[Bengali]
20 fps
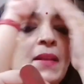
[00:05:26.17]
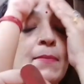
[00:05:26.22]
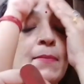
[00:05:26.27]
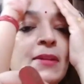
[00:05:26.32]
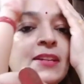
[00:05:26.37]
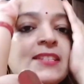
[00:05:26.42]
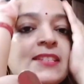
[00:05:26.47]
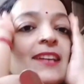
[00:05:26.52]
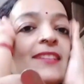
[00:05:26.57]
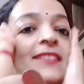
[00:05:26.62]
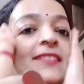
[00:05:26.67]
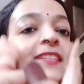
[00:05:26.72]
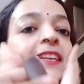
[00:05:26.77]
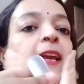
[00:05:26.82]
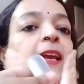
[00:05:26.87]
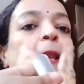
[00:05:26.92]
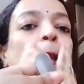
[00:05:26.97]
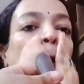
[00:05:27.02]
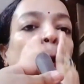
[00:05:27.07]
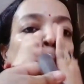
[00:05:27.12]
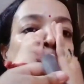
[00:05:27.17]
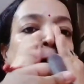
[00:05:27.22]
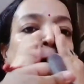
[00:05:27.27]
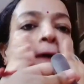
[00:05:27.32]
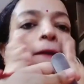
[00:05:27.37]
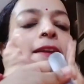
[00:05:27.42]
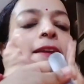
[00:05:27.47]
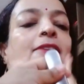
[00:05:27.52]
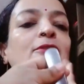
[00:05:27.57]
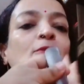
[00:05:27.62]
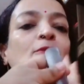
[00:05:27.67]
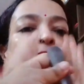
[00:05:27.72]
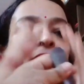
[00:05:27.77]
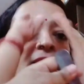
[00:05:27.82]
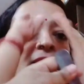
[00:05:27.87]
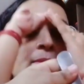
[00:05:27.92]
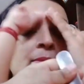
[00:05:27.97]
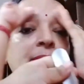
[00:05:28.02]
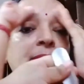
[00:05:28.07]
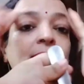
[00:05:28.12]
মাসাজ দিয়ে নিও তাহলেই হয়ে
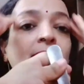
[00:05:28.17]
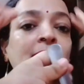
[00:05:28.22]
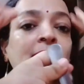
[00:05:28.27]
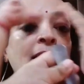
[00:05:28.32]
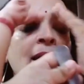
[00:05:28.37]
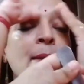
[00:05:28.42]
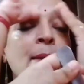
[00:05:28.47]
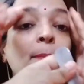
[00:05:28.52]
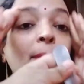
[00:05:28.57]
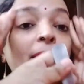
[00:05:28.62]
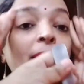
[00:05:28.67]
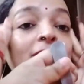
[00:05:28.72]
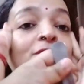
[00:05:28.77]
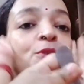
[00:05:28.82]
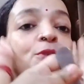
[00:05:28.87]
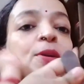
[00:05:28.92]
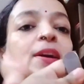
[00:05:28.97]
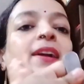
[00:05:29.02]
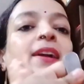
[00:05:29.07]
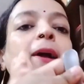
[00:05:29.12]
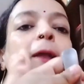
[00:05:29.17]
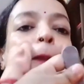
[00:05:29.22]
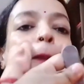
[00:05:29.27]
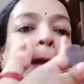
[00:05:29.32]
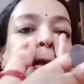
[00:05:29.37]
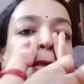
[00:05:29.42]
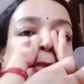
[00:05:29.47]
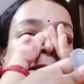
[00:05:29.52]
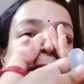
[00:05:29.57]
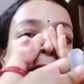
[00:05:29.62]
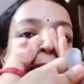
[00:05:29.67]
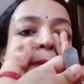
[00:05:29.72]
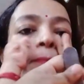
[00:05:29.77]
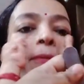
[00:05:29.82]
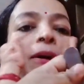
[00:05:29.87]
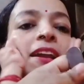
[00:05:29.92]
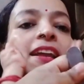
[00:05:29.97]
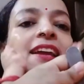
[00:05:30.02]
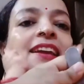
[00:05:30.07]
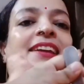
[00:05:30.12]
যাবে ব্যাস হয়ে গেল আজকে
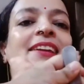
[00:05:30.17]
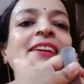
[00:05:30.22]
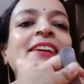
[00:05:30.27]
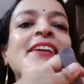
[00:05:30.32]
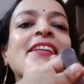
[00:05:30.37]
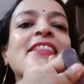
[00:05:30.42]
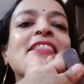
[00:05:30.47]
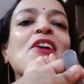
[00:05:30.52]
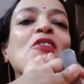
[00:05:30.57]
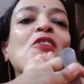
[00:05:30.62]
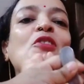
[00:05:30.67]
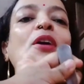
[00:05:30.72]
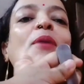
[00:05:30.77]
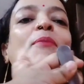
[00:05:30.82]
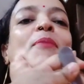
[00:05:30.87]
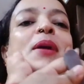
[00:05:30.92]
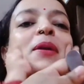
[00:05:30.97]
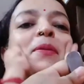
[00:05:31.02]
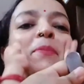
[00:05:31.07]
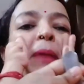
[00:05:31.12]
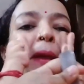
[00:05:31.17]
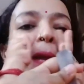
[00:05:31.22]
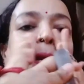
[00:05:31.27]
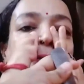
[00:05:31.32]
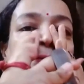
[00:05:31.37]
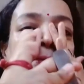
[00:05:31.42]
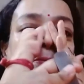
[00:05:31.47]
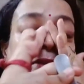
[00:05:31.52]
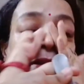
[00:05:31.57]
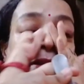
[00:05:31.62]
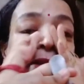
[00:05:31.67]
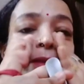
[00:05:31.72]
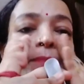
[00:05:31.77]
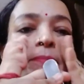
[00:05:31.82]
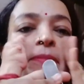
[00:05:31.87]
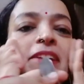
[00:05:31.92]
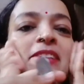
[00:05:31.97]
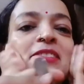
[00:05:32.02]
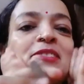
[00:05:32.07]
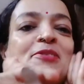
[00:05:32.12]
আমার এই দেখো আমার মেয়ে ক্রিমটাকে
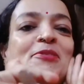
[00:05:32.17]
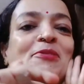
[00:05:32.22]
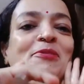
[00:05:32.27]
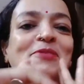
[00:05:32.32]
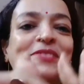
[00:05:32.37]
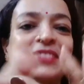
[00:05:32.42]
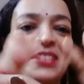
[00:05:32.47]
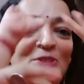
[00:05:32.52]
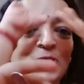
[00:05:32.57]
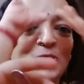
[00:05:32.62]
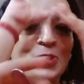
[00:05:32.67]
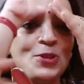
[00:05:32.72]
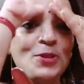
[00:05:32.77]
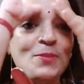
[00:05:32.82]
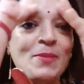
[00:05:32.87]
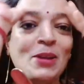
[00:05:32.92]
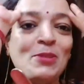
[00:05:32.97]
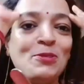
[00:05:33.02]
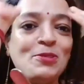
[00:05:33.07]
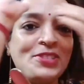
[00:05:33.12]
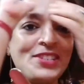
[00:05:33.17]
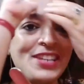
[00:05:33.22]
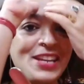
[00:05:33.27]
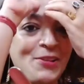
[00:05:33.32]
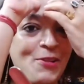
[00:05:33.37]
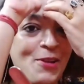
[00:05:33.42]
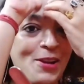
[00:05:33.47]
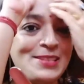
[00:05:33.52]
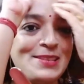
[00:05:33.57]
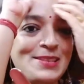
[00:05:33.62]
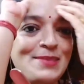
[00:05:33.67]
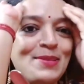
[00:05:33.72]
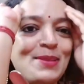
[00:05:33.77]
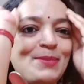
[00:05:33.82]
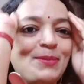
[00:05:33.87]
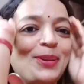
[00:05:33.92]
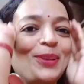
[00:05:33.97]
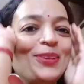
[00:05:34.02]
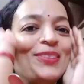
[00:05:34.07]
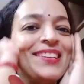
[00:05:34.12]
মিক্সড করছে ছোট মানুষ কি করা যাবে
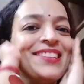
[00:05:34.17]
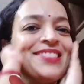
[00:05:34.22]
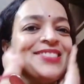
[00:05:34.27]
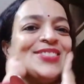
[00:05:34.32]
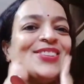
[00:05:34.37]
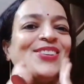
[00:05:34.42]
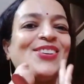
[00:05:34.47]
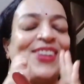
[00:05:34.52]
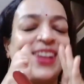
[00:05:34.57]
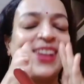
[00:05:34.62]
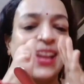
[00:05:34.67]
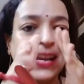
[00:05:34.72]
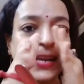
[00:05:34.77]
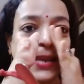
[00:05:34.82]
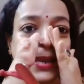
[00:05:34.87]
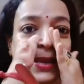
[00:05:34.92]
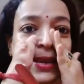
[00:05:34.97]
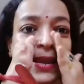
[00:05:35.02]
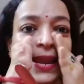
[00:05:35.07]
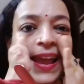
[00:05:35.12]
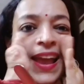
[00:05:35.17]
বলো কিছু তো করার নেই